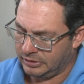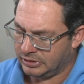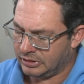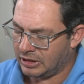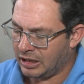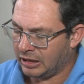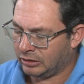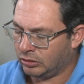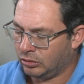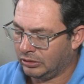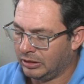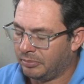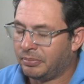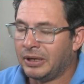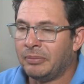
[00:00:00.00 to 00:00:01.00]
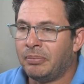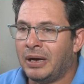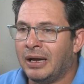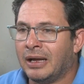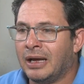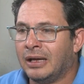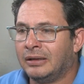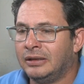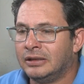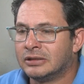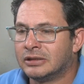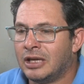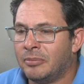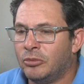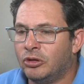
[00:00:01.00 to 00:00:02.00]
está toda preparada e
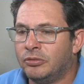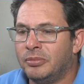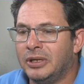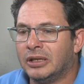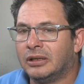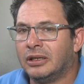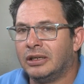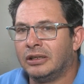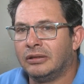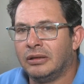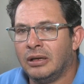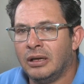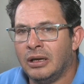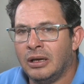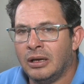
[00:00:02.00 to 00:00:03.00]
está movimentando